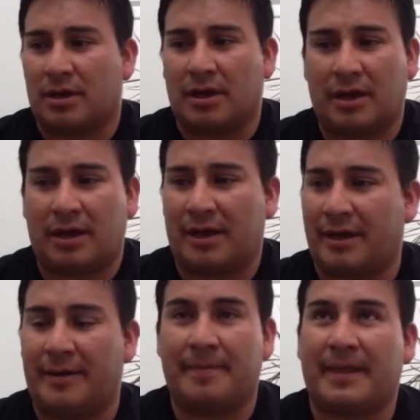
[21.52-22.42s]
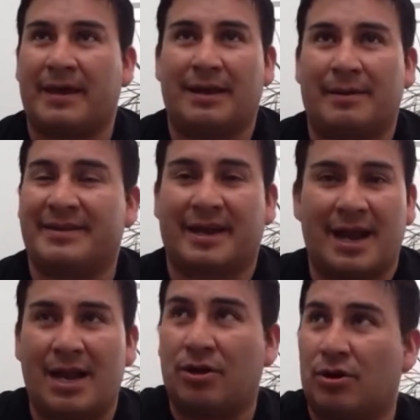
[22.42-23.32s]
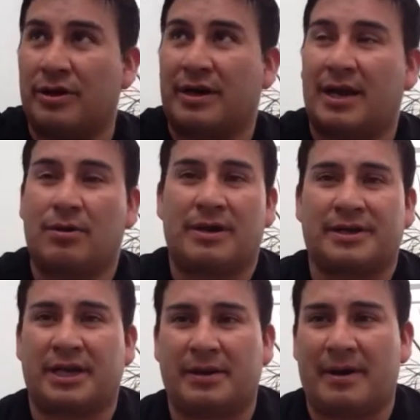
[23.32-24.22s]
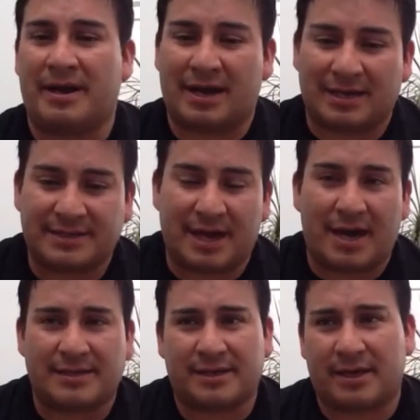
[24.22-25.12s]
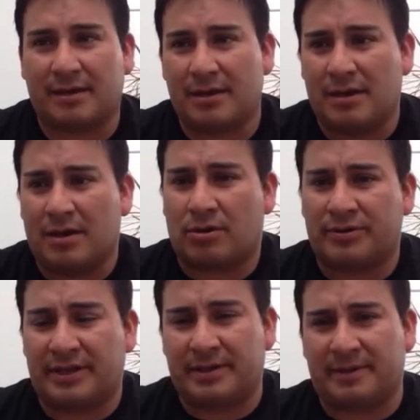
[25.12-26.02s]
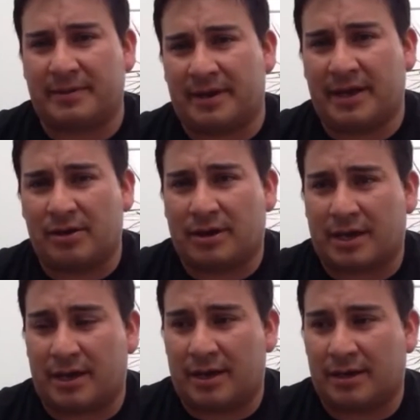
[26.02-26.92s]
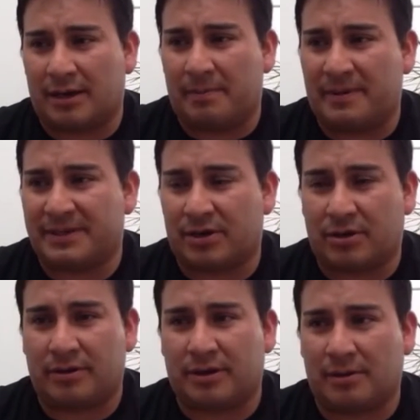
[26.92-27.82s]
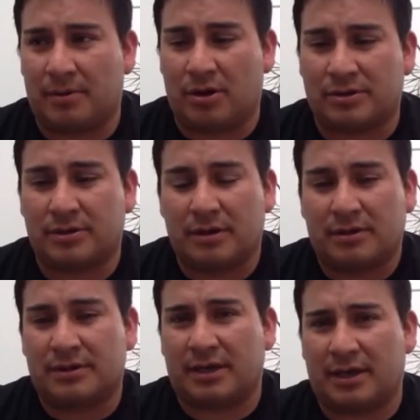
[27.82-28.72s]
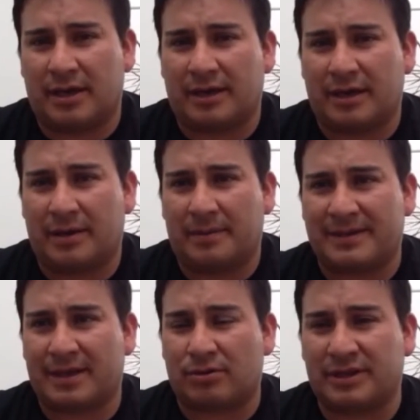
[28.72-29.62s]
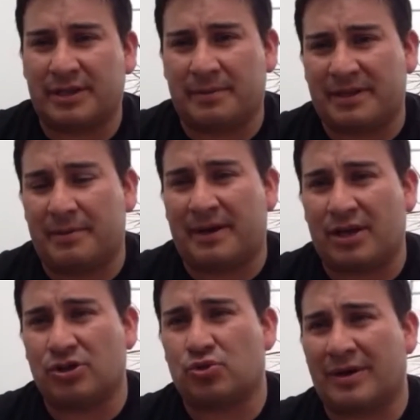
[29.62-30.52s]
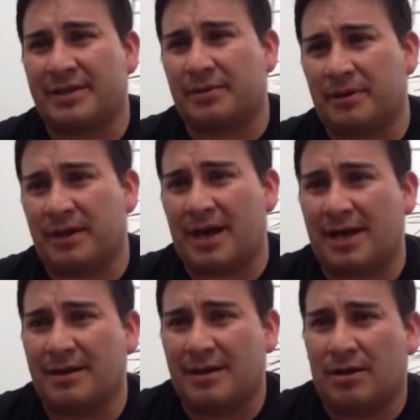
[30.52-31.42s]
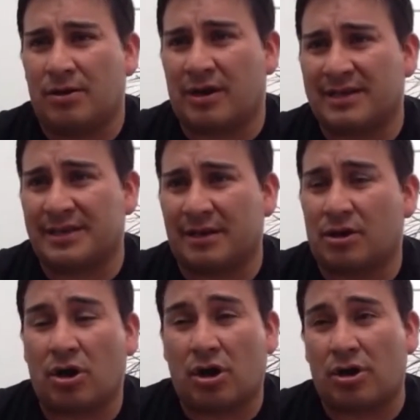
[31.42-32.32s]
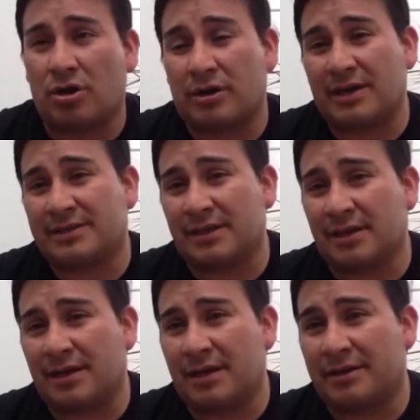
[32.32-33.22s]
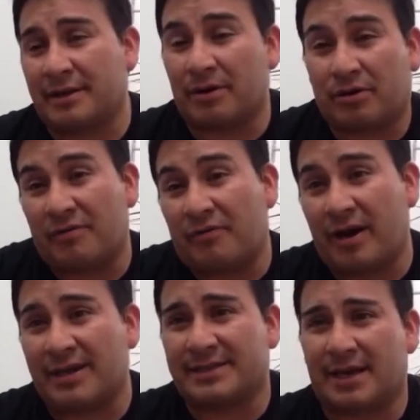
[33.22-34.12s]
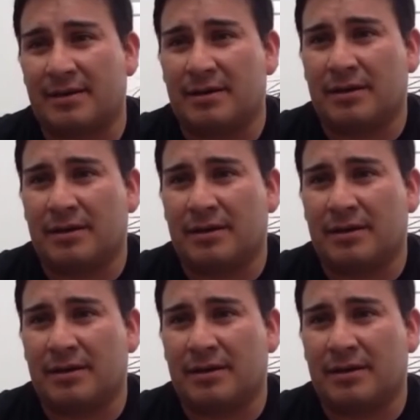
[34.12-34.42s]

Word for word: eh, en levantar algo, dejar algo arriba, en agacharse, constantemente variado que en el pizarrón, en el box, ¿sí? Eh, va a estar constantemente variado su actividad, lo que es el core, lo que es el trabajo de fuerza,